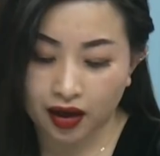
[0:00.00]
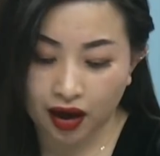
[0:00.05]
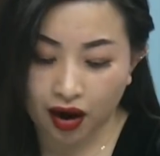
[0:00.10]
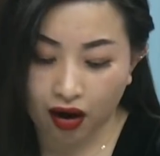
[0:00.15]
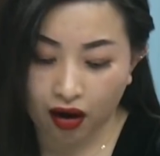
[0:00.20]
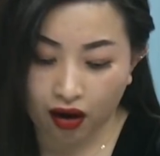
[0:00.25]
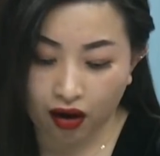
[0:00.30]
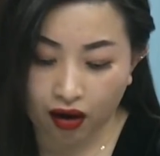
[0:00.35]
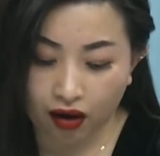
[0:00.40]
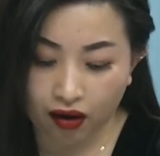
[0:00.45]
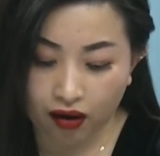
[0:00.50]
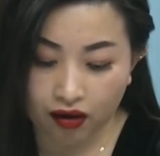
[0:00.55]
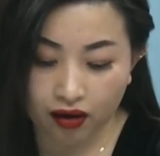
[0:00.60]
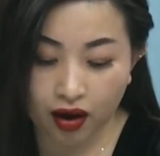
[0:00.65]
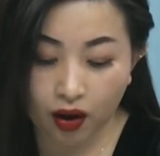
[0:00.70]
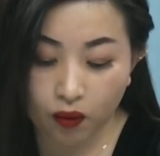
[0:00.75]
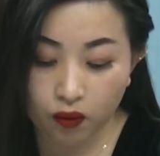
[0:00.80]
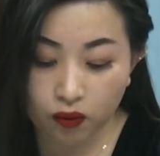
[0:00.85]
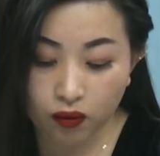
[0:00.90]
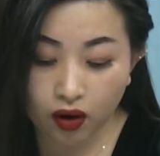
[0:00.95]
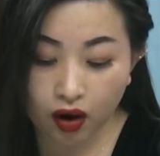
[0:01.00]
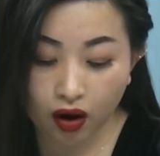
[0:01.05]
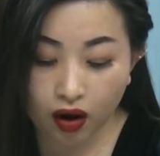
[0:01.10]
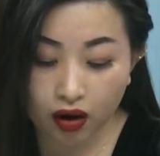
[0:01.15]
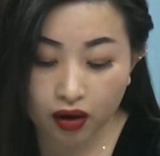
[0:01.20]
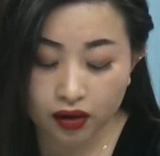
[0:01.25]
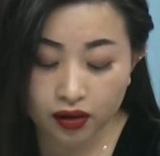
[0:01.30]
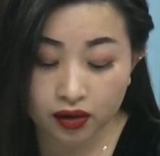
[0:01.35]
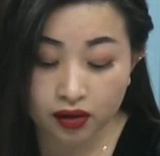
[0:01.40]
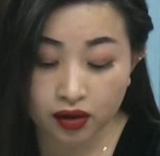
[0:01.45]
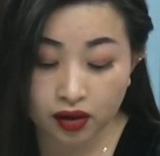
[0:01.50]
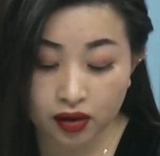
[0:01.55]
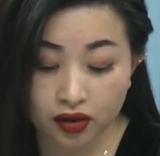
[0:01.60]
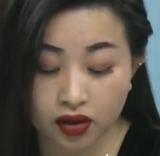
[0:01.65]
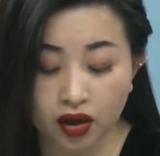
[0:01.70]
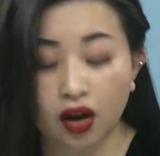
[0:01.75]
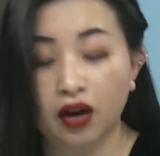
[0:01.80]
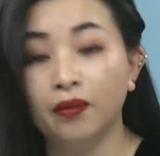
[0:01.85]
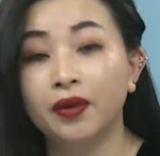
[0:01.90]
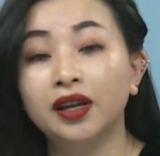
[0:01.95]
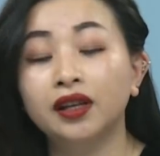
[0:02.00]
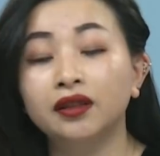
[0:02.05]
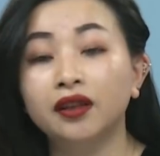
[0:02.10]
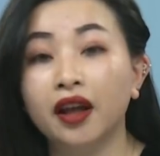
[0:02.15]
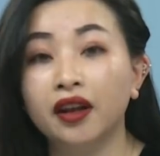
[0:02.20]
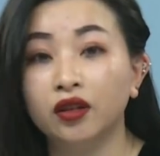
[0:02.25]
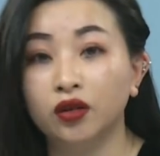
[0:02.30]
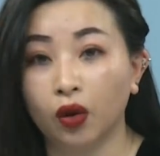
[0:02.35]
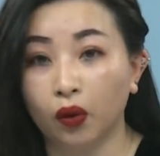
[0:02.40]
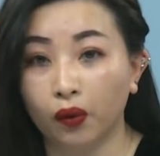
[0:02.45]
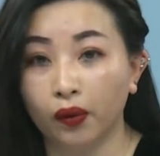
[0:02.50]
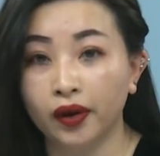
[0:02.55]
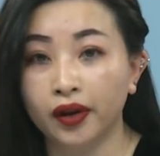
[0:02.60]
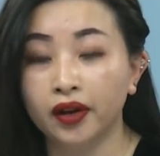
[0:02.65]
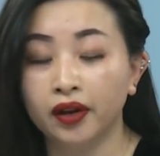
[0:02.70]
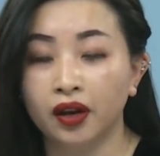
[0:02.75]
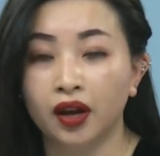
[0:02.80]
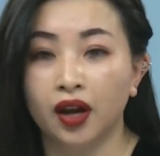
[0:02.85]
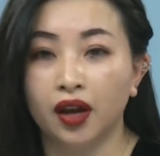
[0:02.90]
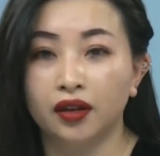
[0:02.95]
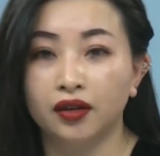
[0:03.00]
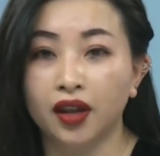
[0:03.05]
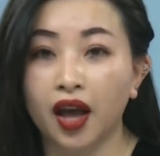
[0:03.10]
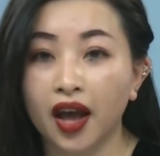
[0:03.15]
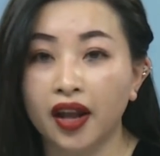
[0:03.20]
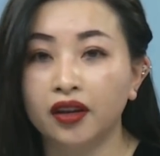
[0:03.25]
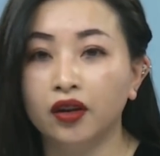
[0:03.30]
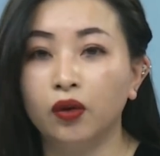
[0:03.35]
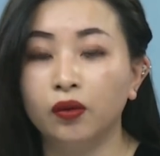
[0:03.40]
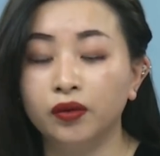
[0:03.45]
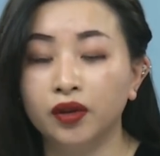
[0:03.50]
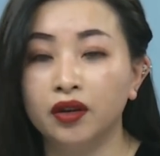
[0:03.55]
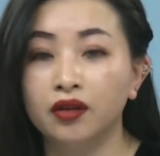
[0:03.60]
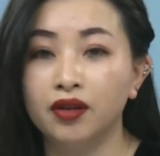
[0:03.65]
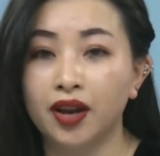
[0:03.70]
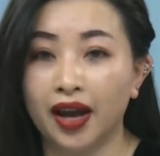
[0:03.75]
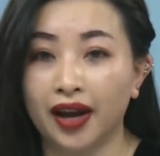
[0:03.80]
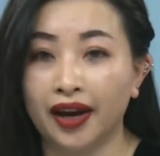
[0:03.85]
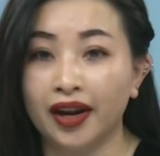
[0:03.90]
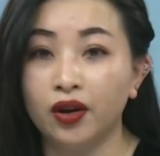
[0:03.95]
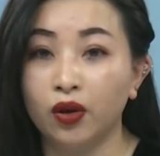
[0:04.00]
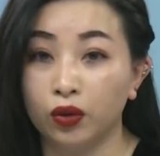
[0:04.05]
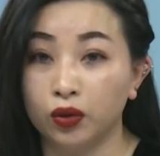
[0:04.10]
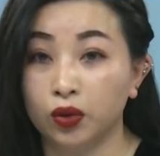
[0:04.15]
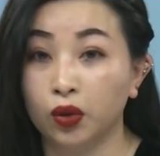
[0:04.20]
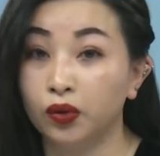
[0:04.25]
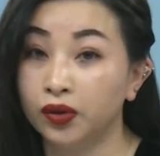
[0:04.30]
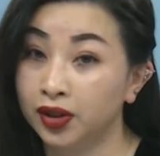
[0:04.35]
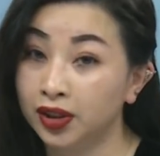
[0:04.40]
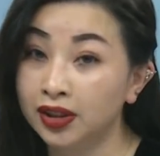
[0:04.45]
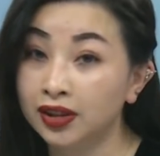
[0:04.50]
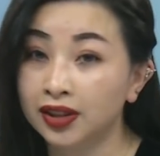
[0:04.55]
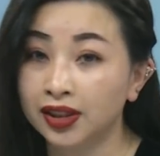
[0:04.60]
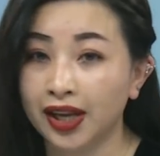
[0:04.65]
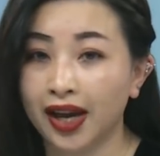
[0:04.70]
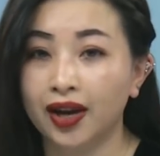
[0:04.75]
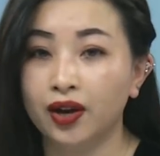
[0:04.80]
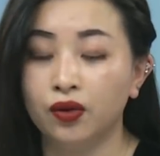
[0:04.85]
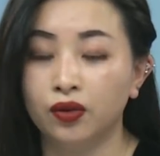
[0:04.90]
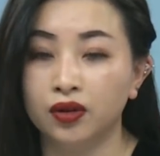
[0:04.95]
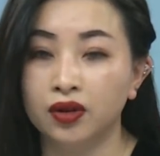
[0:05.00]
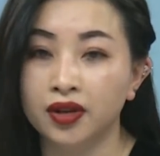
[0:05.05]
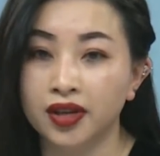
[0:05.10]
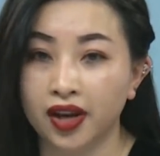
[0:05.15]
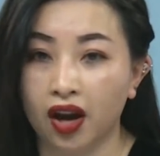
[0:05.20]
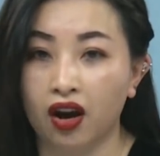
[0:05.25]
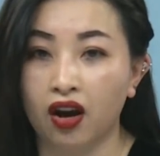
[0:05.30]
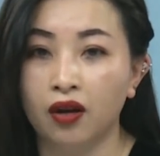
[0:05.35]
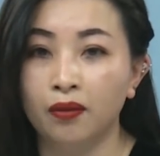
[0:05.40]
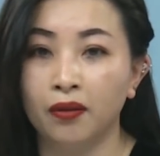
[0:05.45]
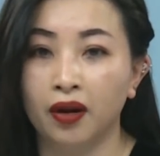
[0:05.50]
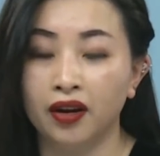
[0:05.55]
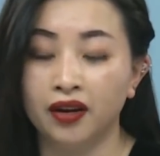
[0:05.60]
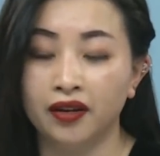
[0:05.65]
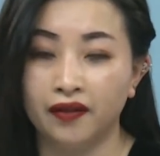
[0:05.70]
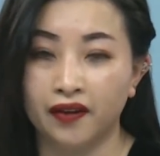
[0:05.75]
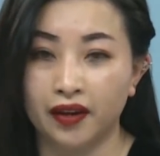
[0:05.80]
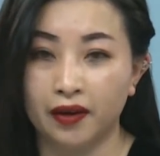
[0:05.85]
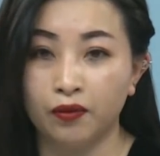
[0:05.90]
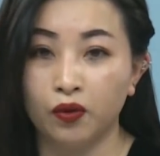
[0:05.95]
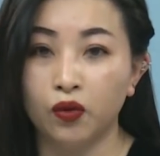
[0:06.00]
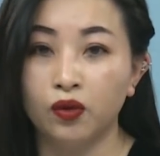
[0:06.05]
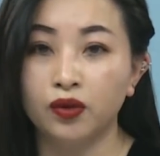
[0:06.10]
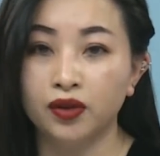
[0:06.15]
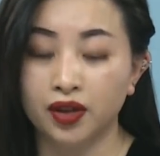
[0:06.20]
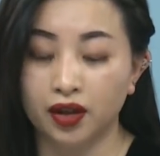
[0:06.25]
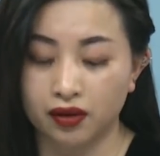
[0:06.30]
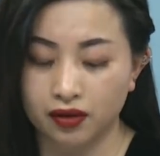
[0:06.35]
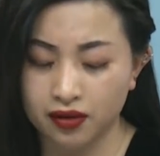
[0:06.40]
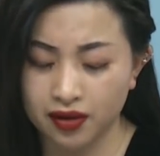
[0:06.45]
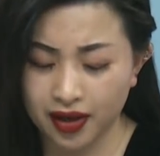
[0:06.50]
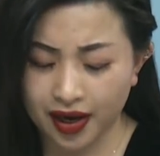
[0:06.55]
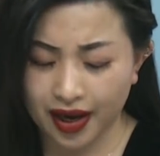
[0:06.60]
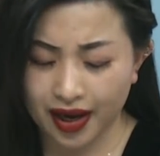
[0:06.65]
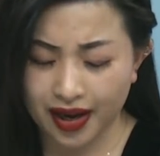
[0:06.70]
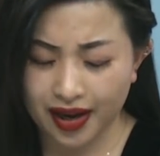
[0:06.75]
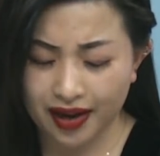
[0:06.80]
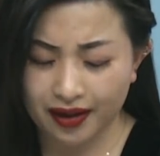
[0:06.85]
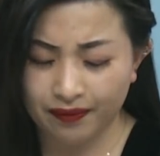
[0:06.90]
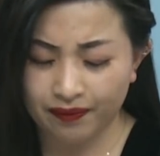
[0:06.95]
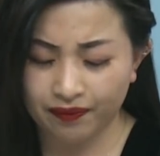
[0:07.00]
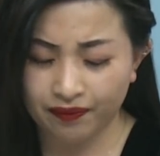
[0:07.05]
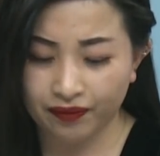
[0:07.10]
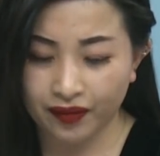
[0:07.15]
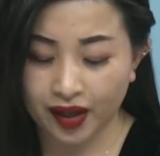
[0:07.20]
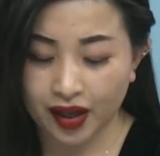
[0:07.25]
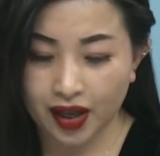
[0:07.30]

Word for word: họ không có cho biết tên tuổi, tên cũng như là cái độ tuổi chính xác của đứa nhỏ bởi vì vì muốn giữ cái um,